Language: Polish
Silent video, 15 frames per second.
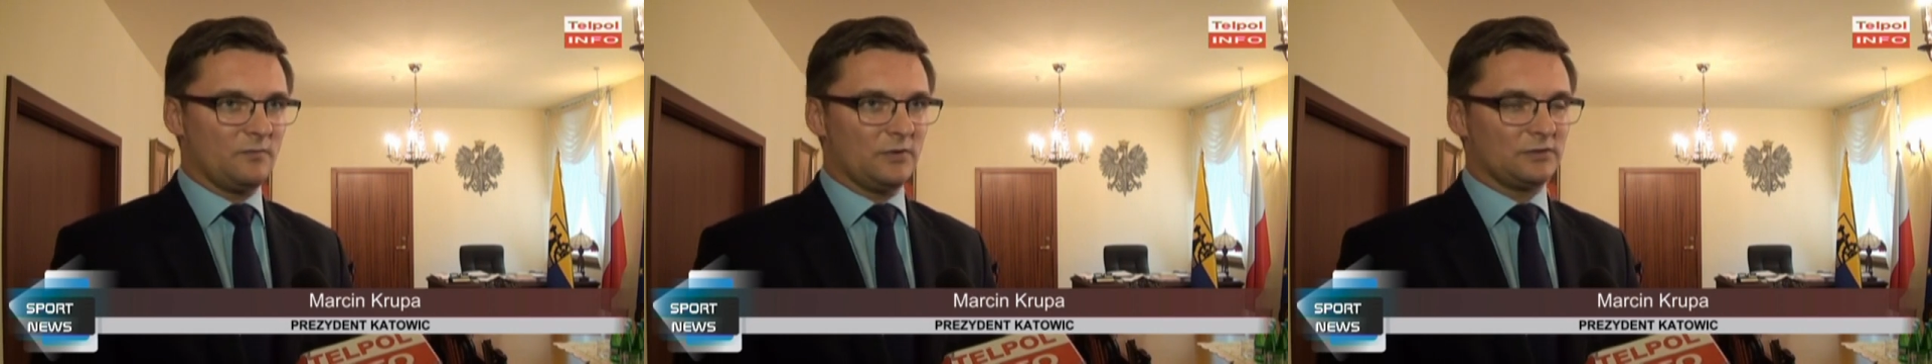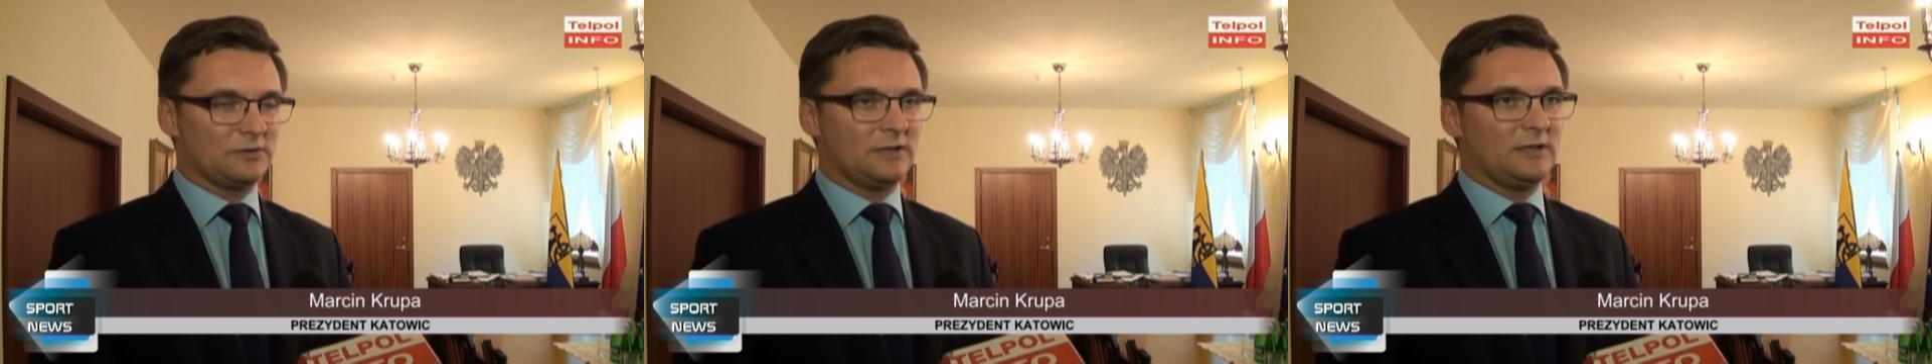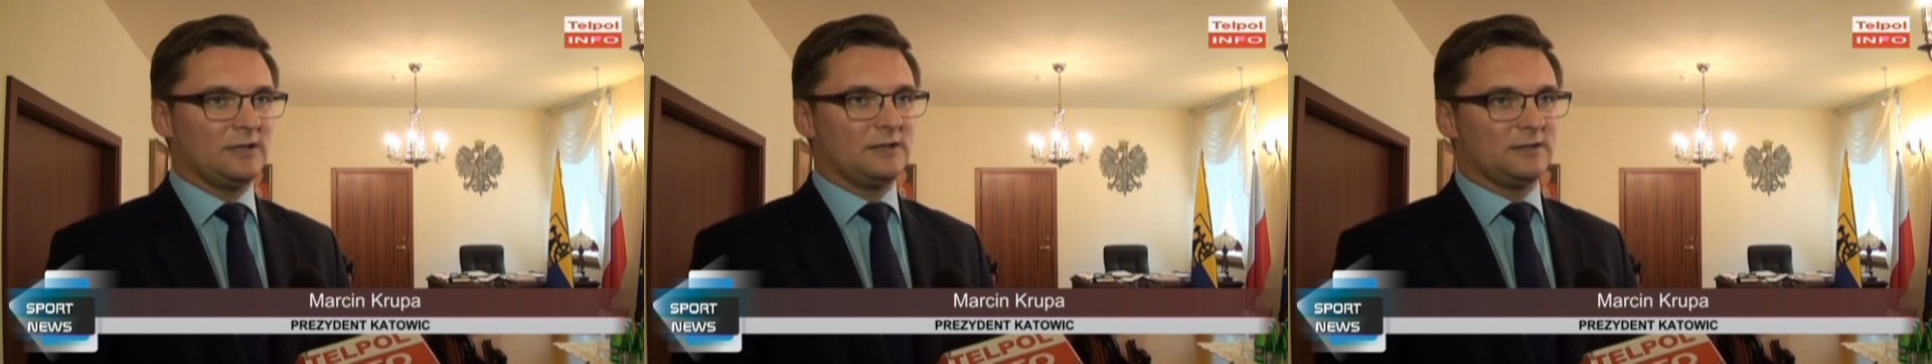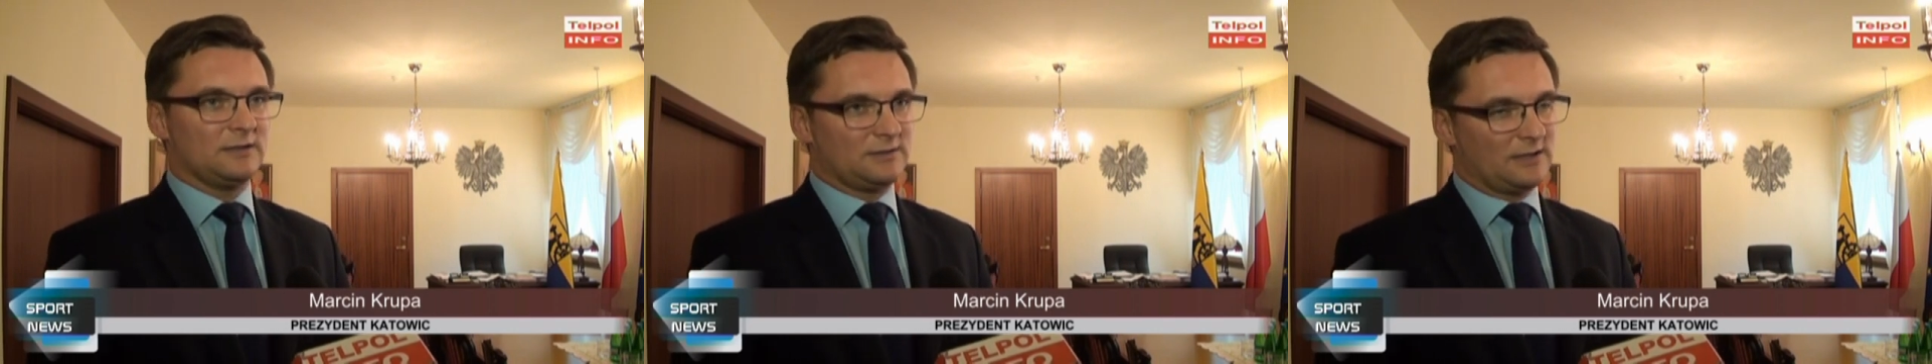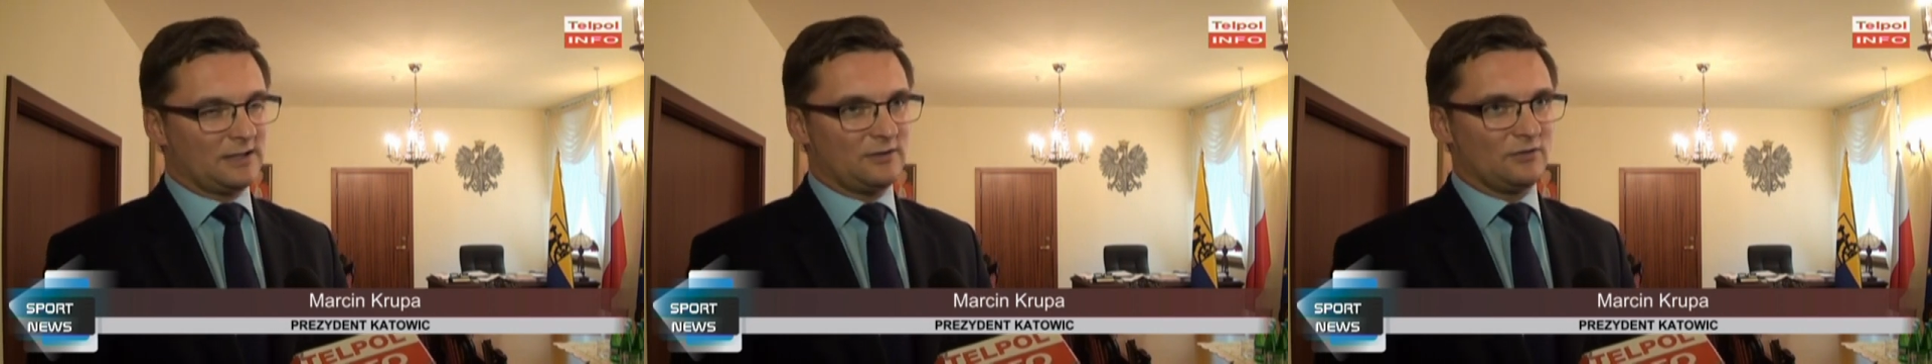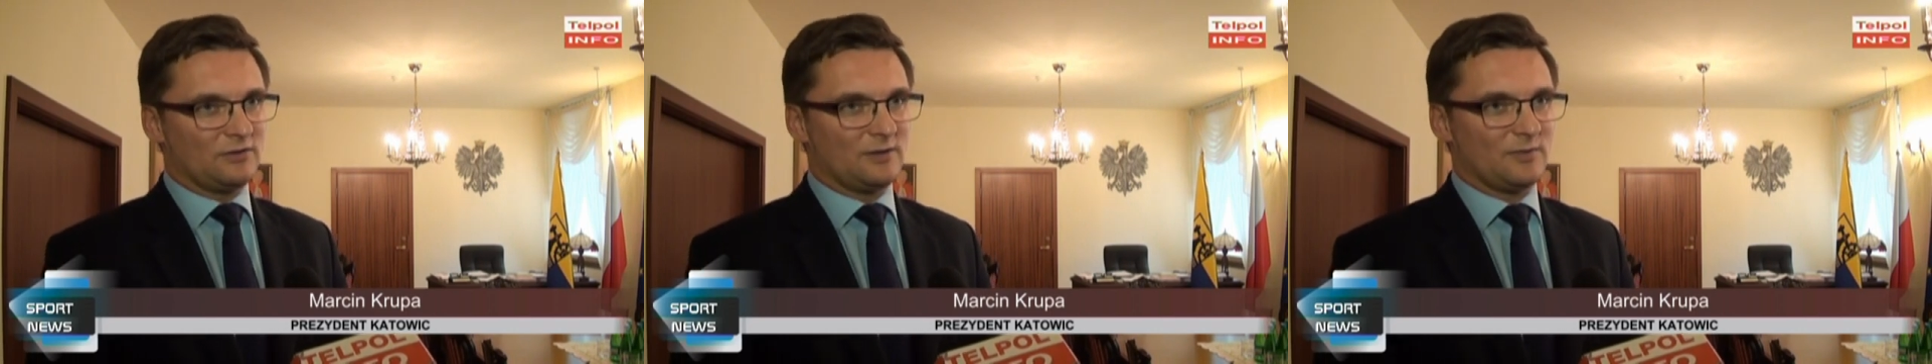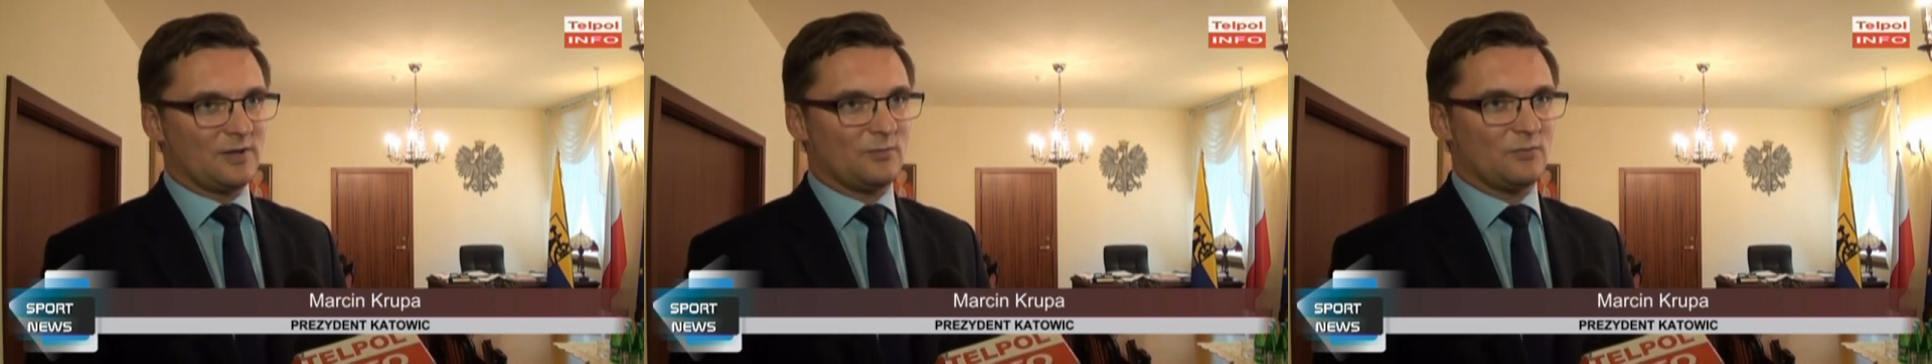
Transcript: pod stadionem na